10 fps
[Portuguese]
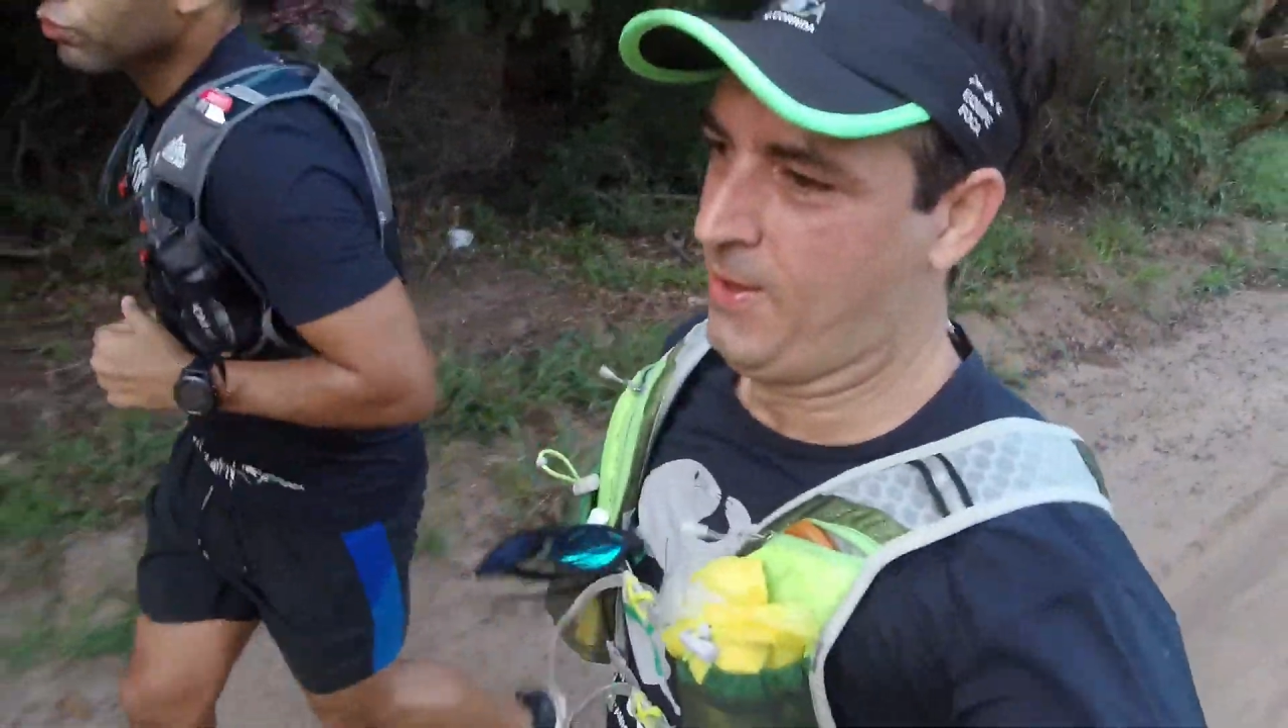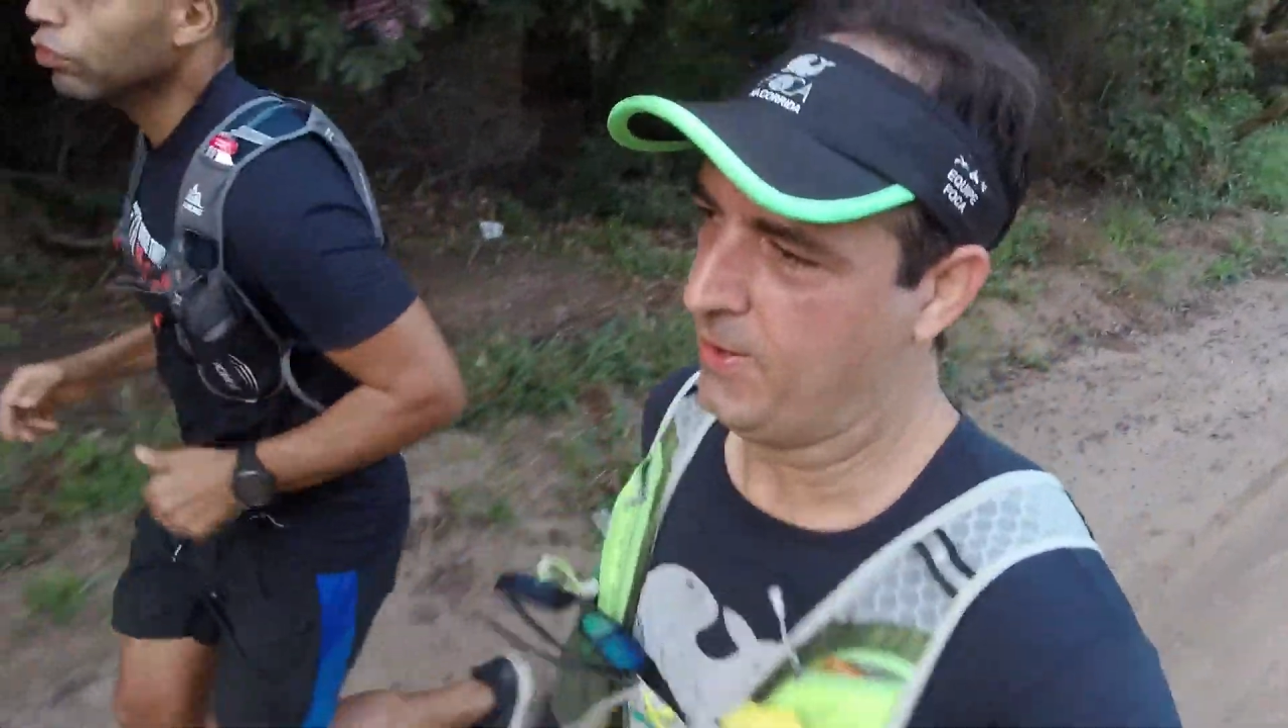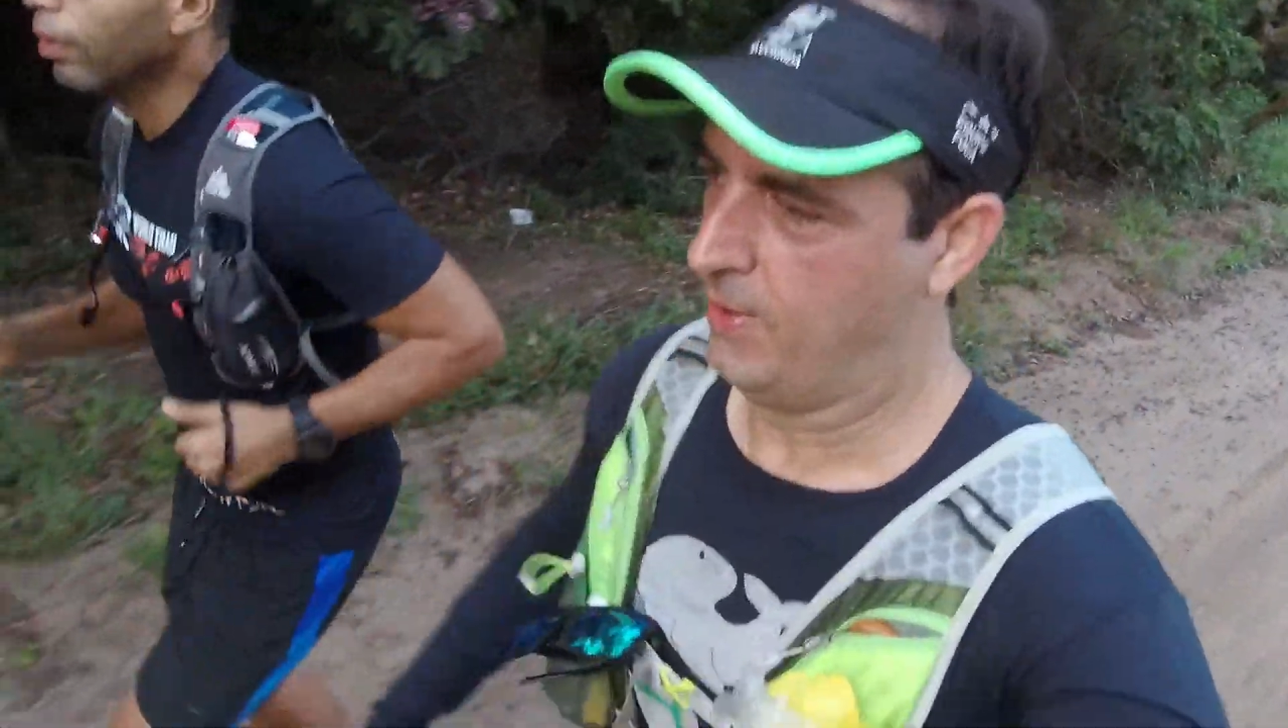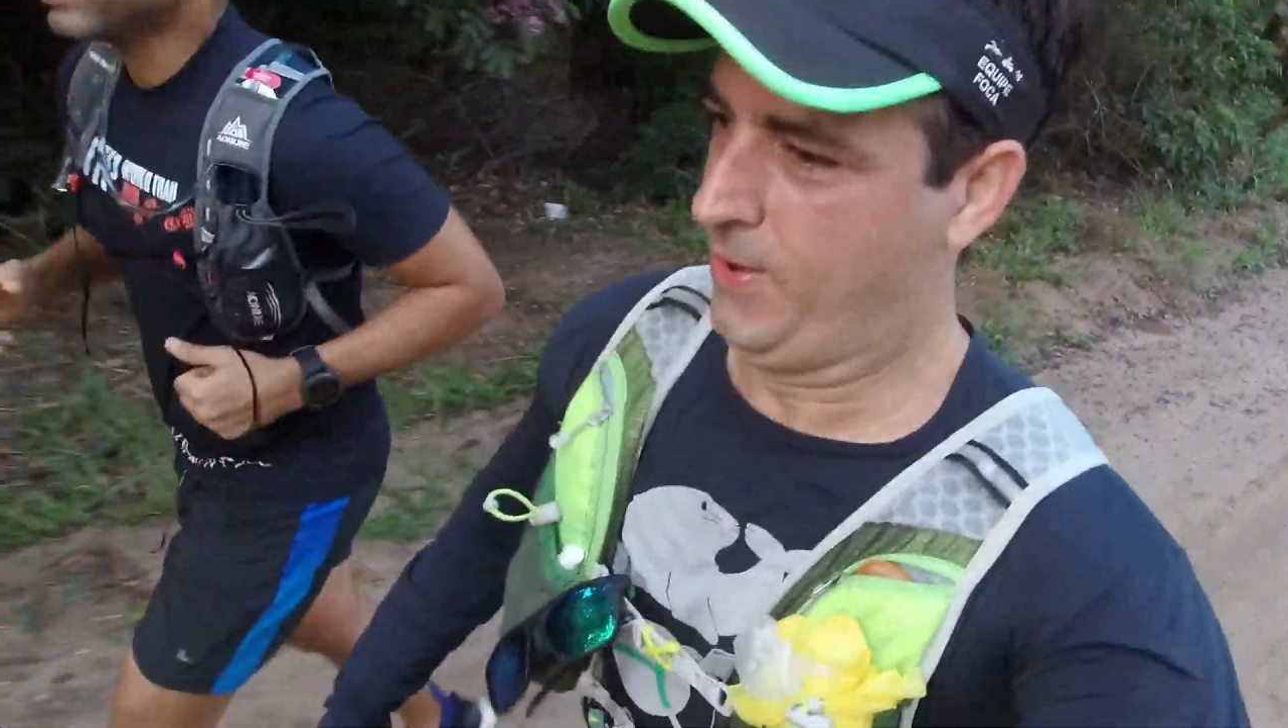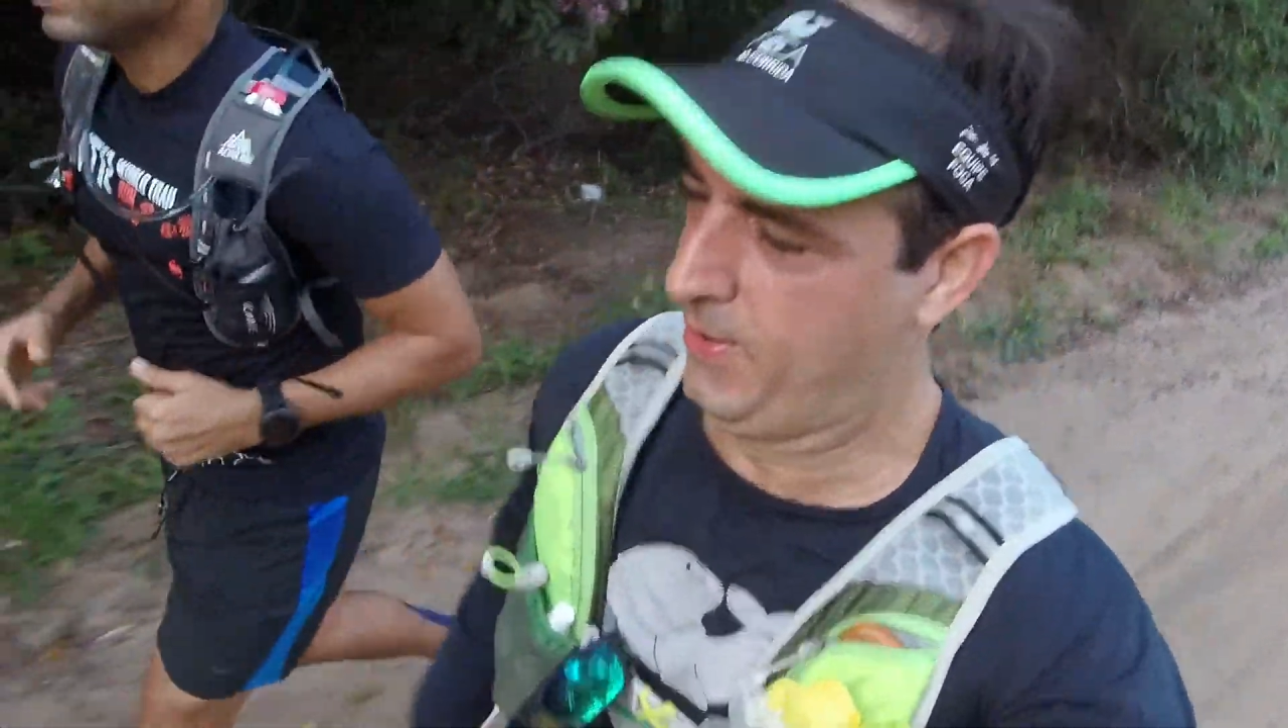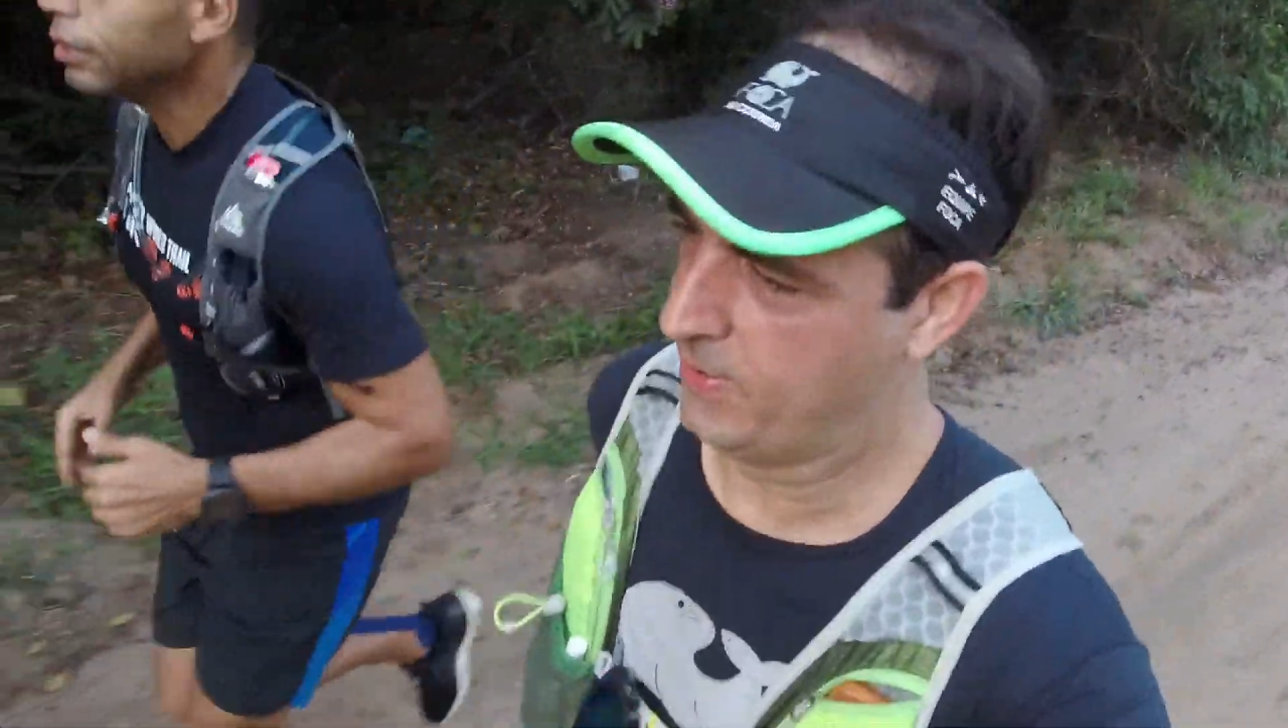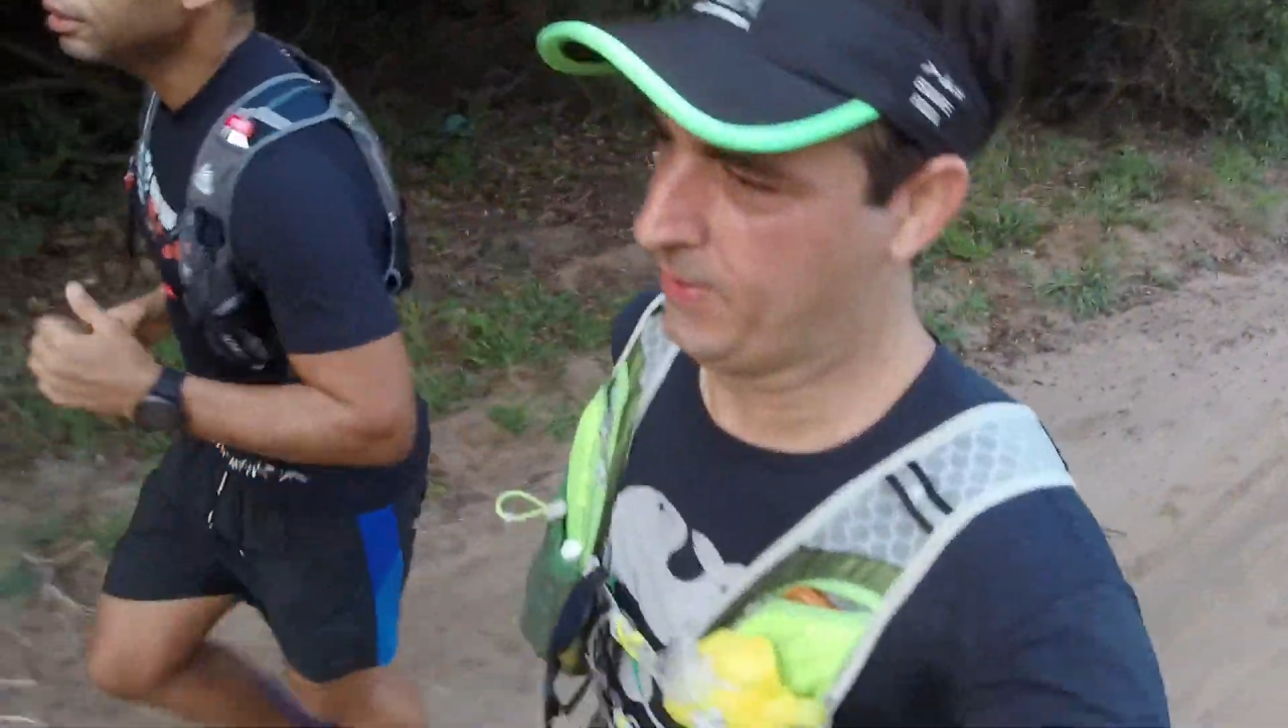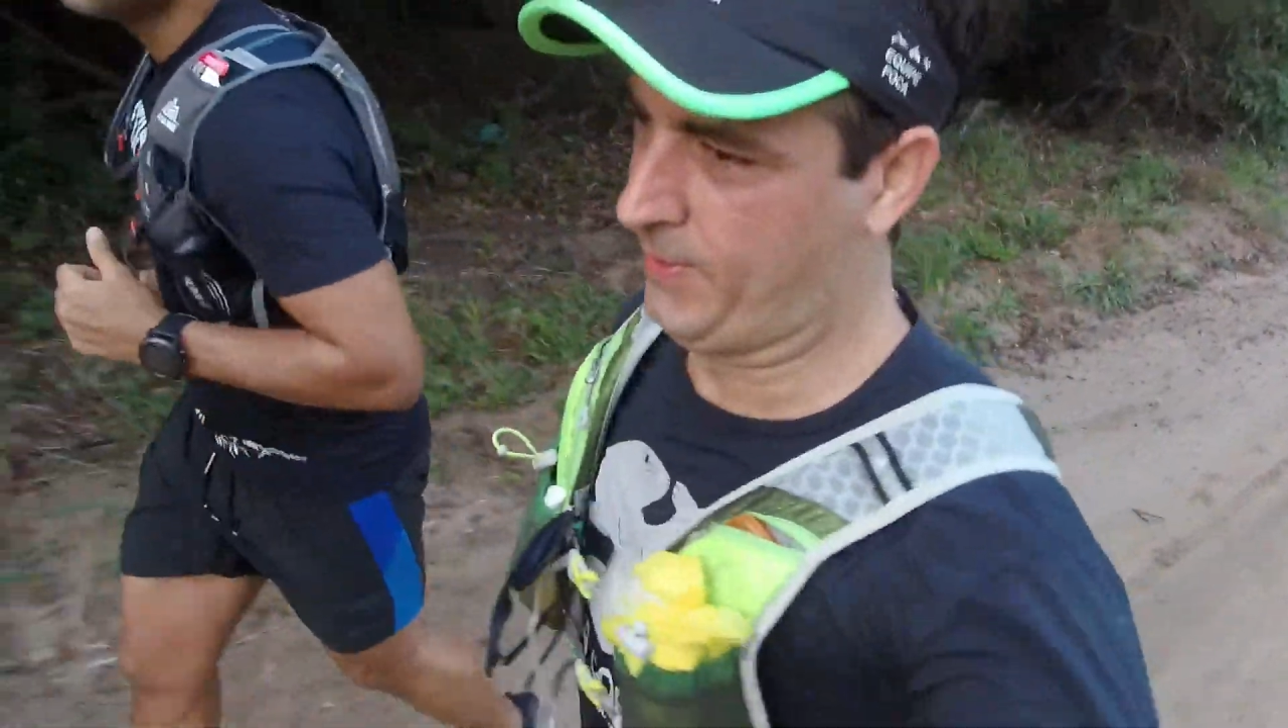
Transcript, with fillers: Grumaria,